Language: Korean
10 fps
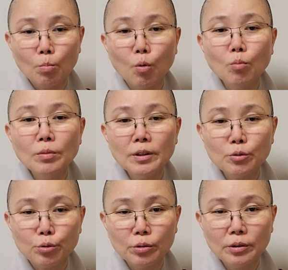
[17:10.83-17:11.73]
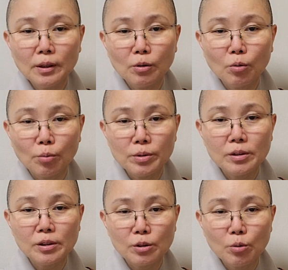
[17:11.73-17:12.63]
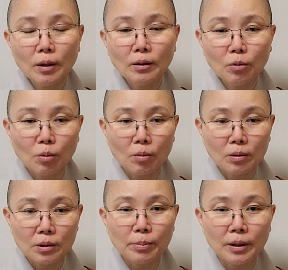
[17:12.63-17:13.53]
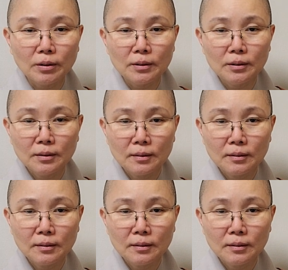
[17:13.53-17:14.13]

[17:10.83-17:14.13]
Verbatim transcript: 몸이 죽는다고 없어지지도 않고, 그 병은.